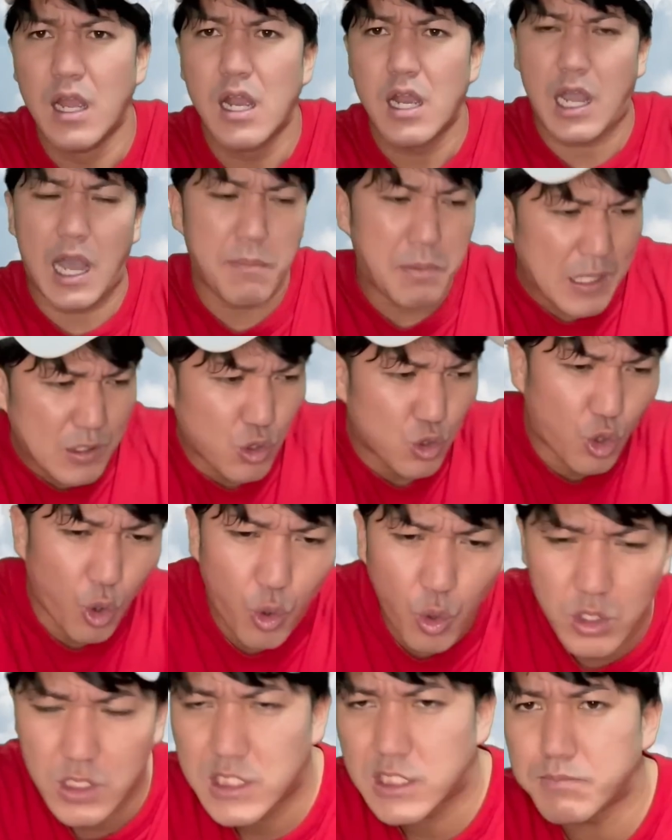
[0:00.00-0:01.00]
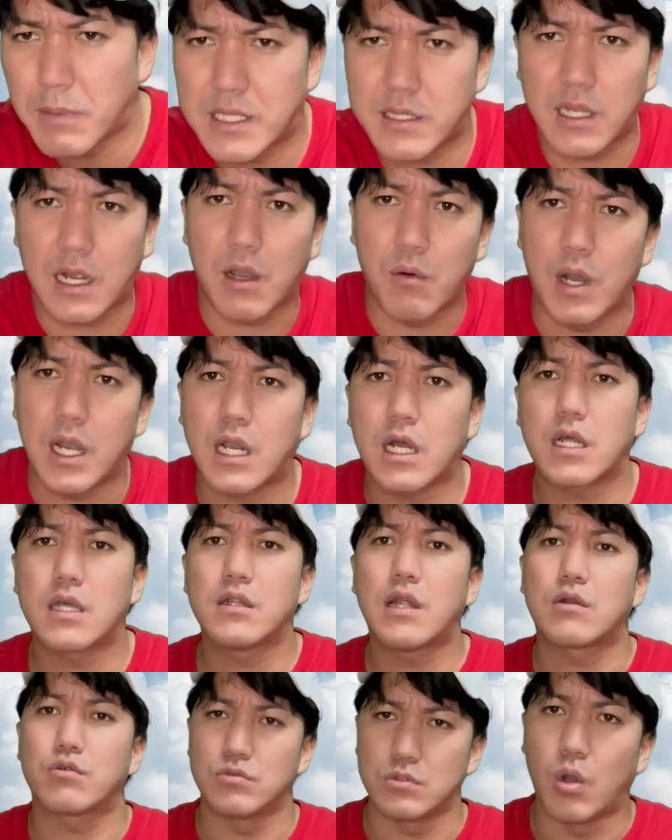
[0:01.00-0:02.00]
カバンのどこにしまったかわからん
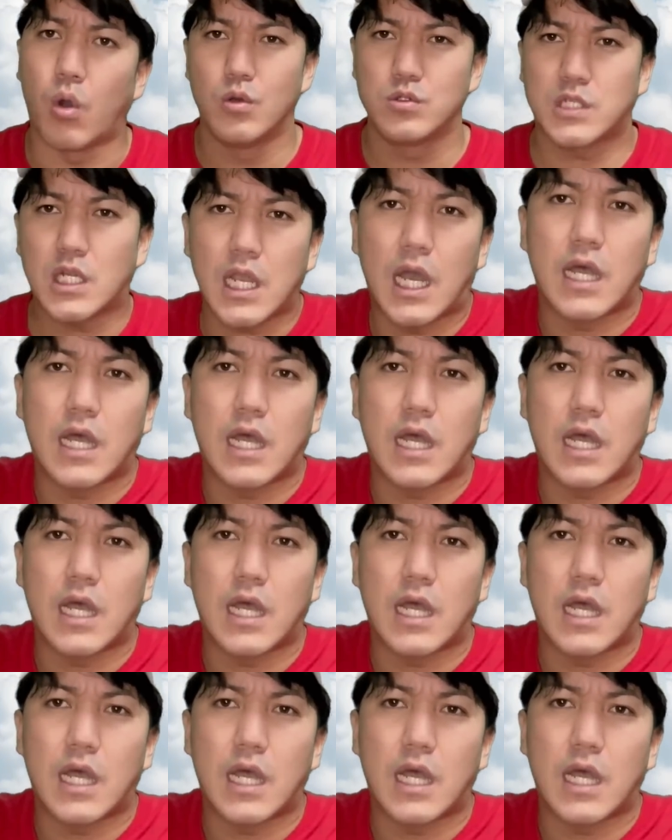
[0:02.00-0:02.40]
なるんよ。じゃけ